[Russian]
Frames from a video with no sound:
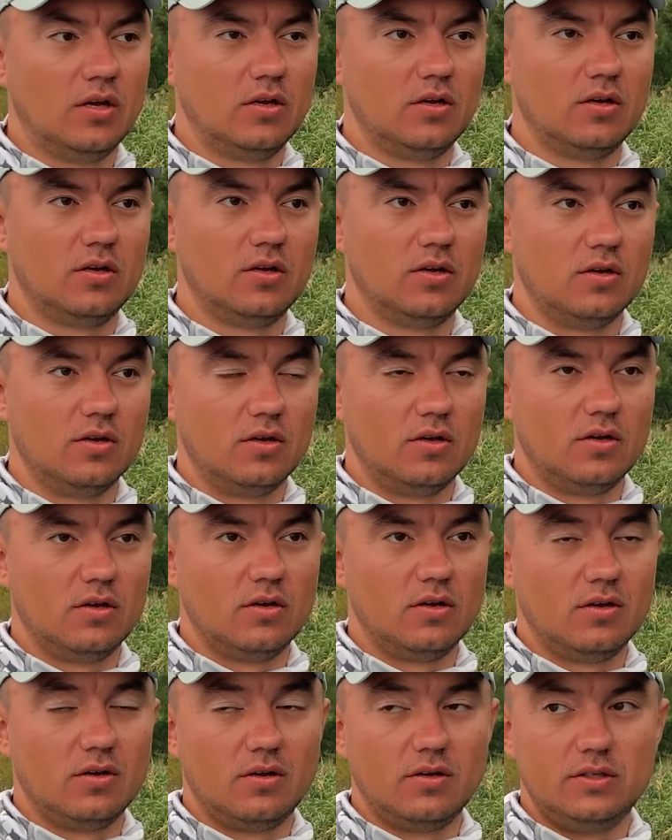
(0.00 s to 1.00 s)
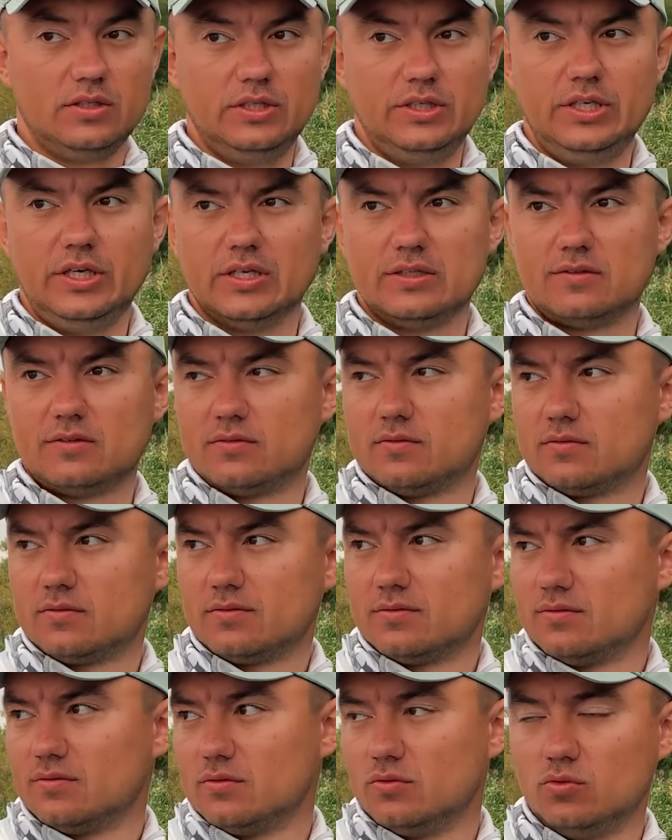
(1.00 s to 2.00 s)
э, нет,
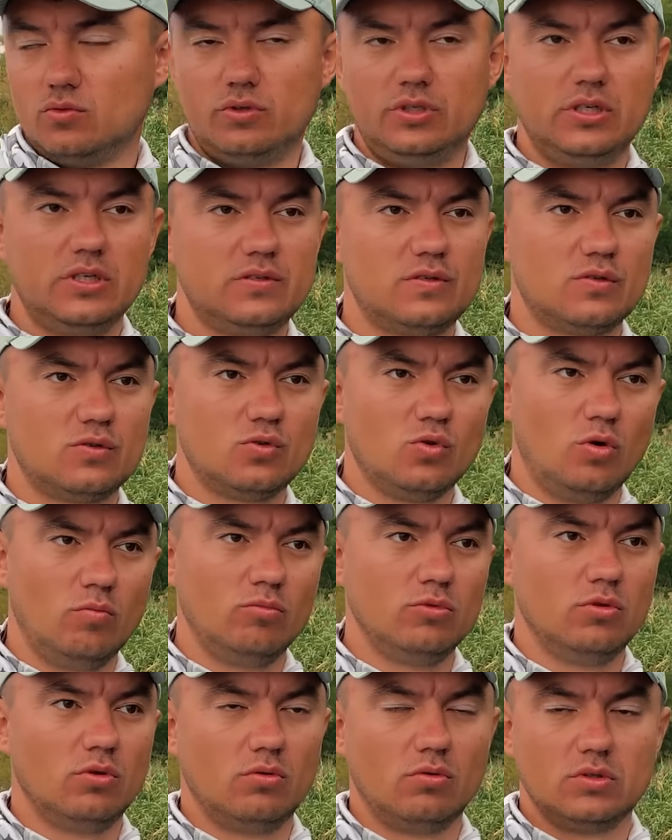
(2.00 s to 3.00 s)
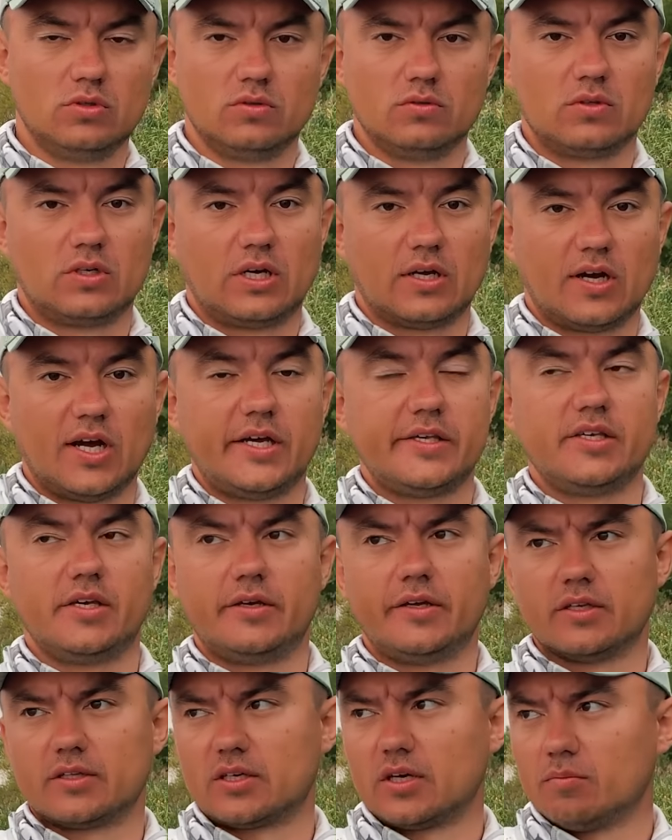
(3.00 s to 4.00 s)
ну есть сом, но он
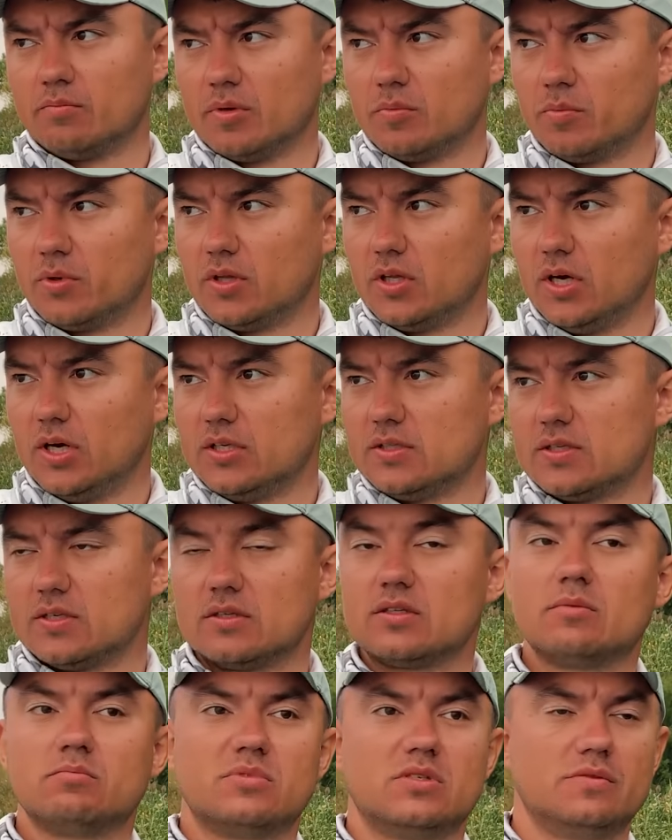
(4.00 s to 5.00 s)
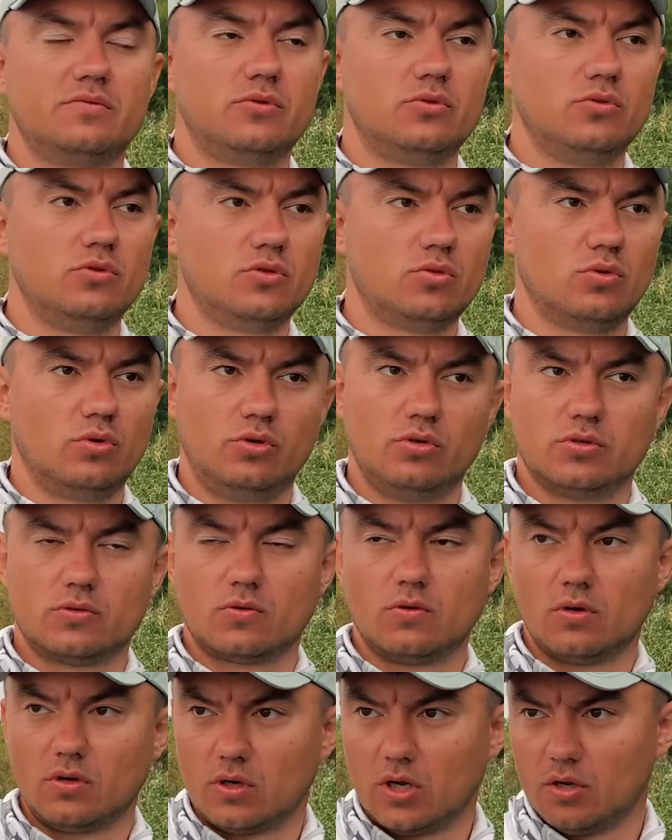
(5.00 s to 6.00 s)
крайне редко попадается, там за всю историю,
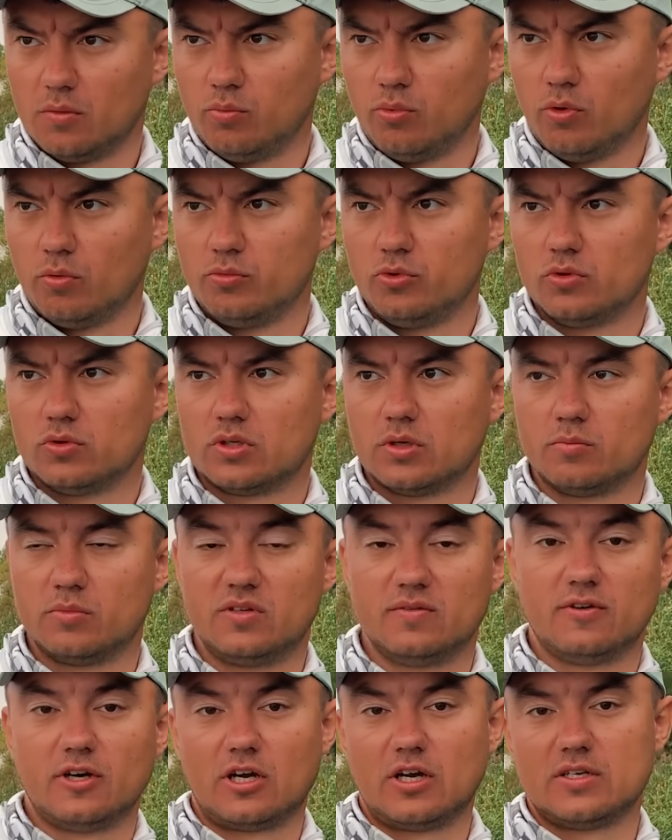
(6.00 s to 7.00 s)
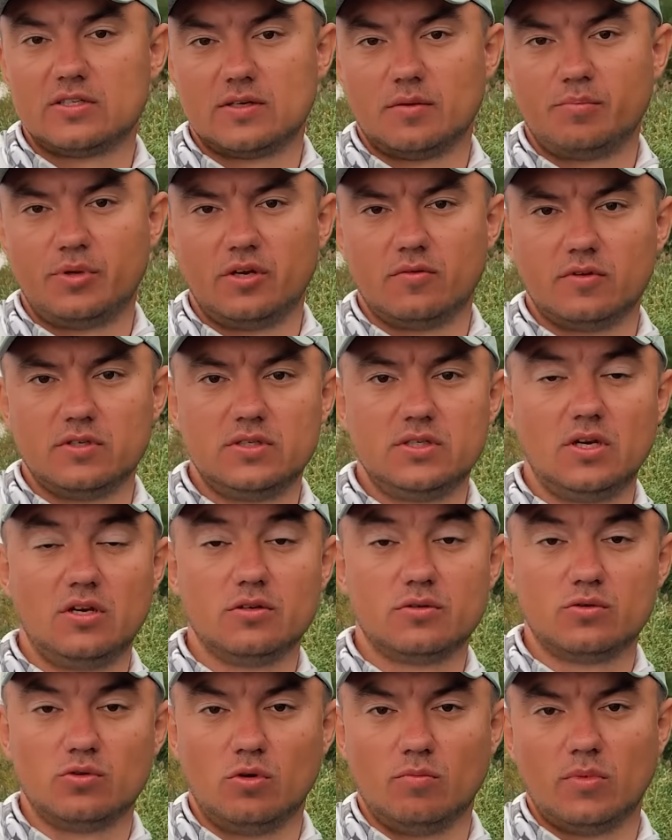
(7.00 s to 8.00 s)
сколько я помню, там два раза
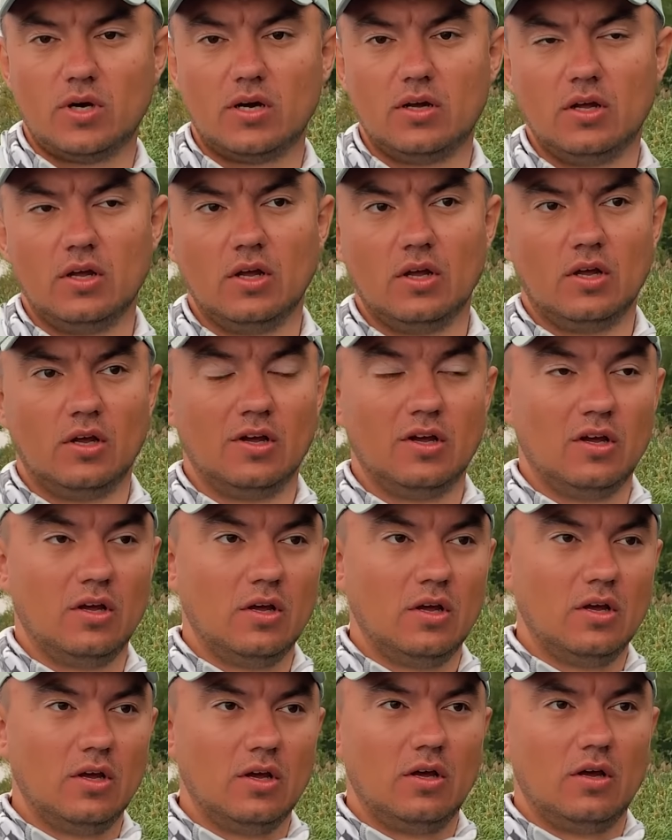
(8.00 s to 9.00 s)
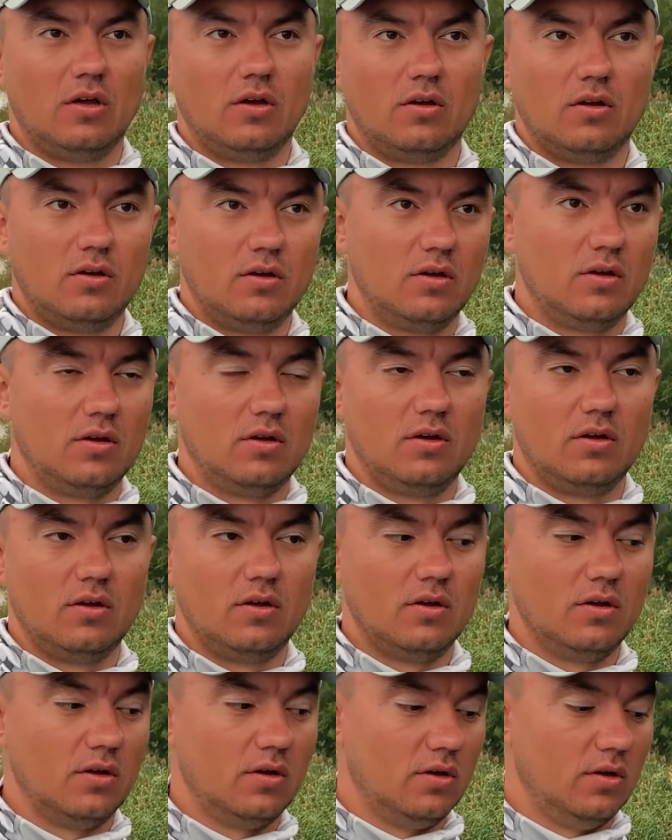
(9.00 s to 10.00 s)
привозили сома
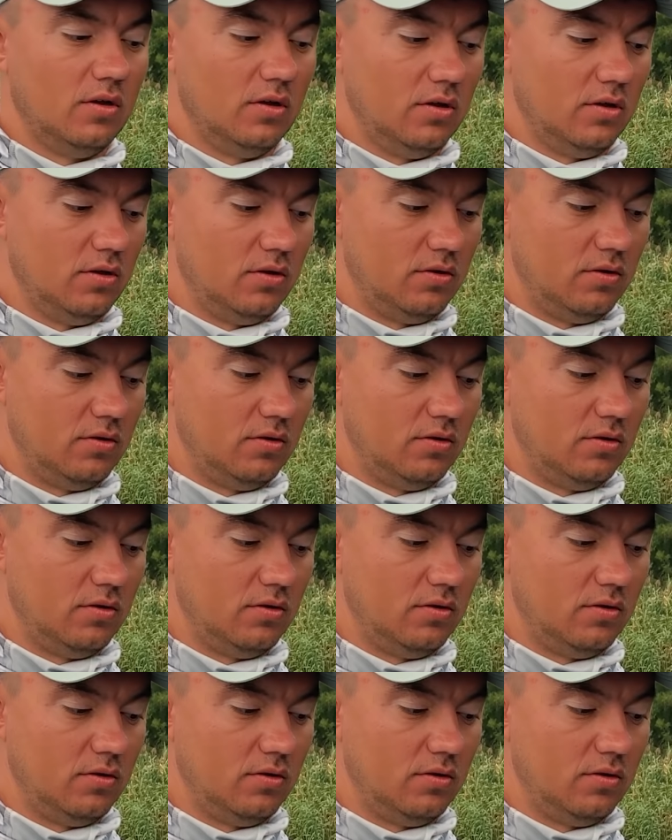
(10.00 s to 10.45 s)
э,